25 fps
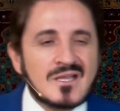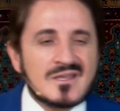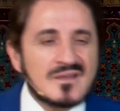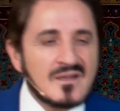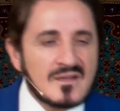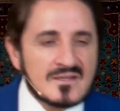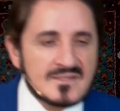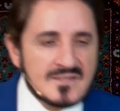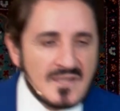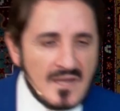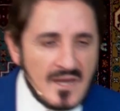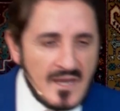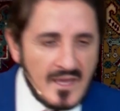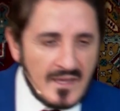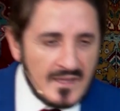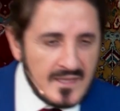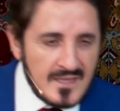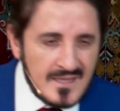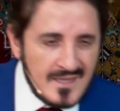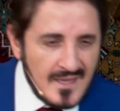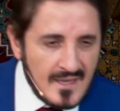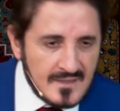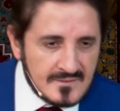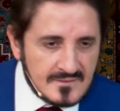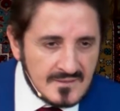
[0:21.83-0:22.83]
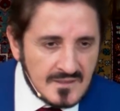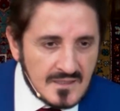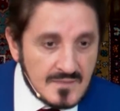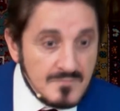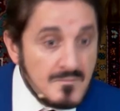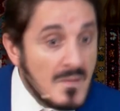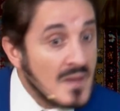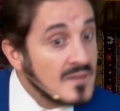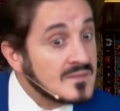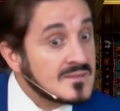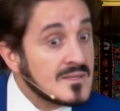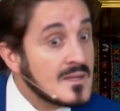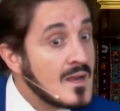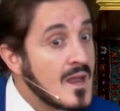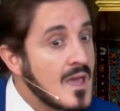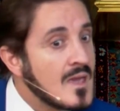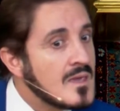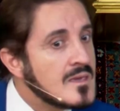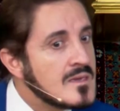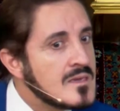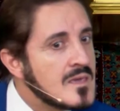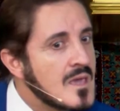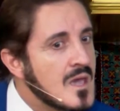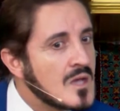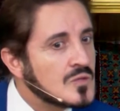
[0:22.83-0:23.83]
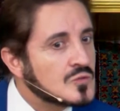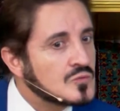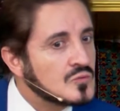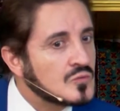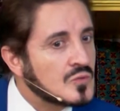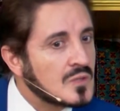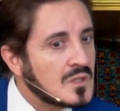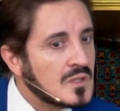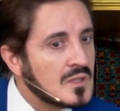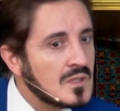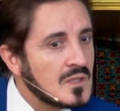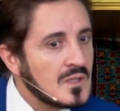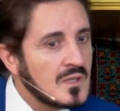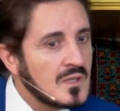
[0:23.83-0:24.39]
لنا صلاحياتك ما صلاحياتك